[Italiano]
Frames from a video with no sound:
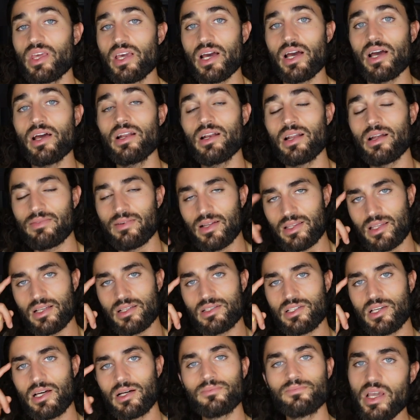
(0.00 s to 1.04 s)
che è la
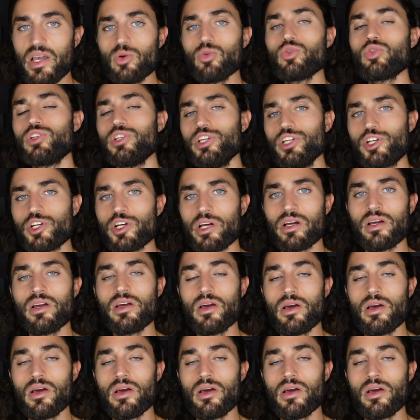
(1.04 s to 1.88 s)
fantasia. E uno dice,